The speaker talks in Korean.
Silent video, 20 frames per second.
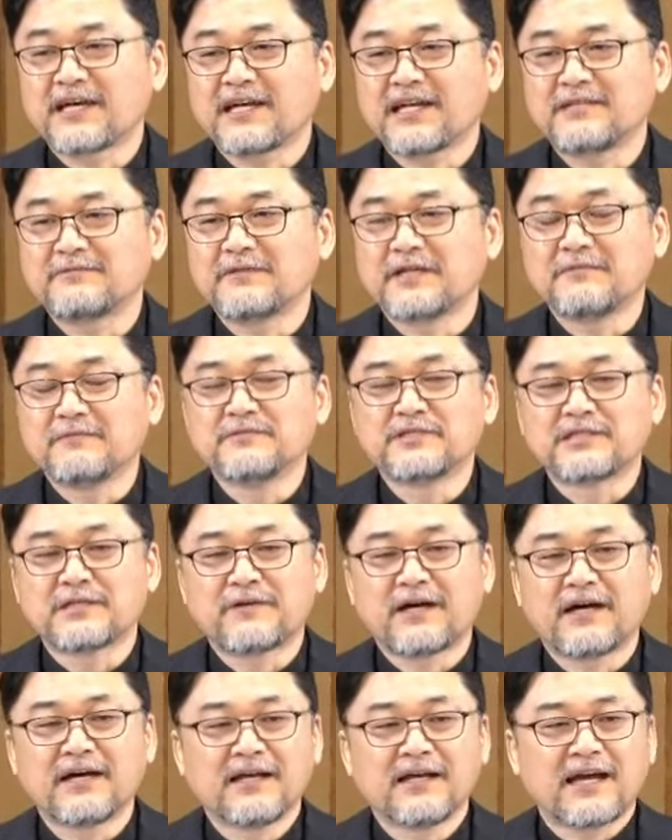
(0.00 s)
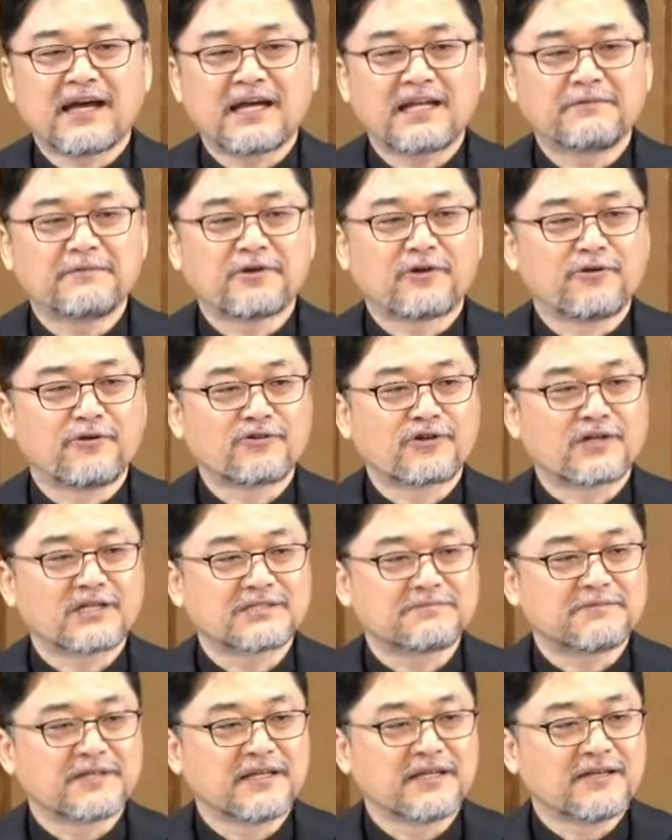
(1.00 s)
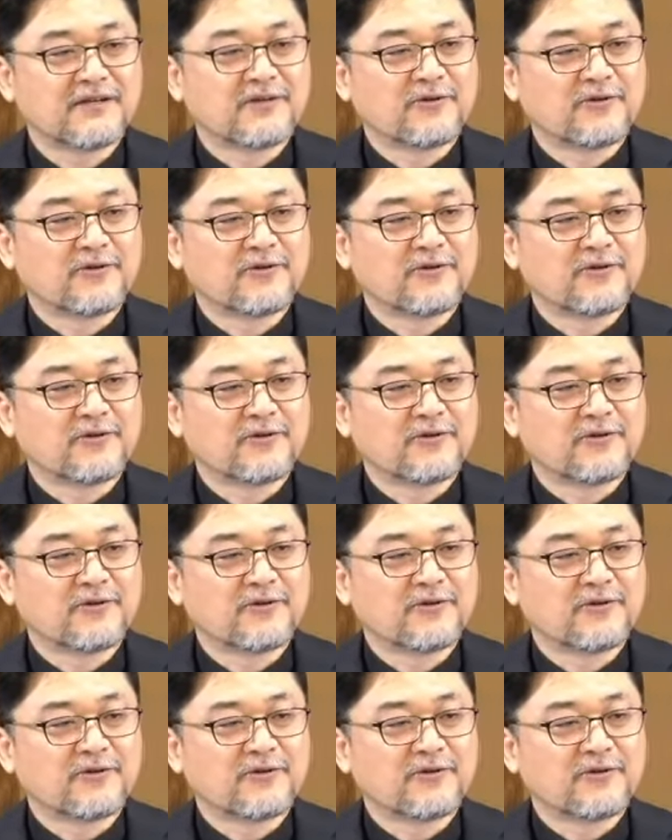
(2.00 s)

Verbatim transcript: 하나님의 임재와 하나님의 거룩하심이